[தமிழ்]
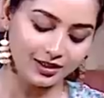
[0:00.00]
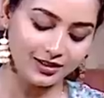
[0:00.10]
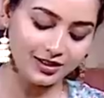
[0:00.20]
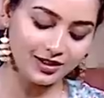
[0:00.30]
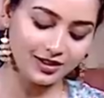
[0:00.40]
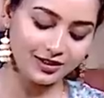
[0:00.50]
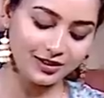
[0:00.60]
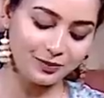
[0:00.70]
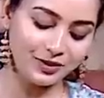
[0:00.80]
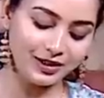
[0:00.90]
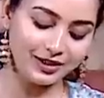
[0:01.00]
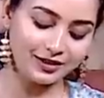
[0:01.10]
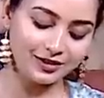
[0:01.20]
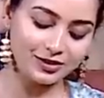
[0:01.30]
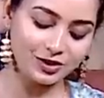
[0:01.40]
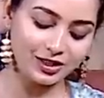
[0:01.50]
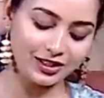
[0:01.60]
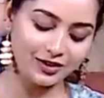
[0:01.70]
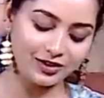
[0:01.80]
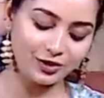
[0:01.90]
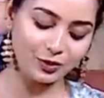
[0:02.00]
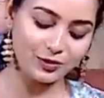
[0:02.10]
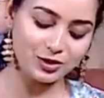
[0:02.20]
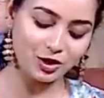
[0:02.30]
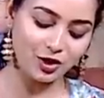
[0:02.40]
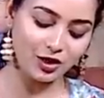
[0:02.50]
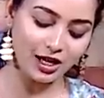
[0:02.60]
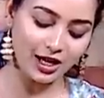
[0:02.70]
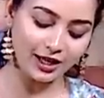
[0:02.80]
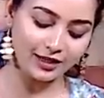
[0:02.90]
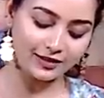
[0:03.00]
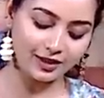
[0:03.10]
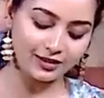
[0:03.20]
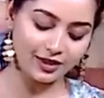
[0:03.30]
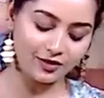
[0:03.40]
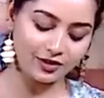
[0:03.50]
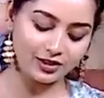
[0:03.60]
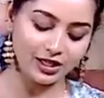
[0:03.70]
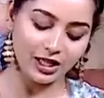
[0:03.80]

இது என்னடா இது இப்படி இருக்குது சொல்லிட்டு வந்து ரொம்ப ஜாலியாக எக்ஸைட்டடாக அவங்க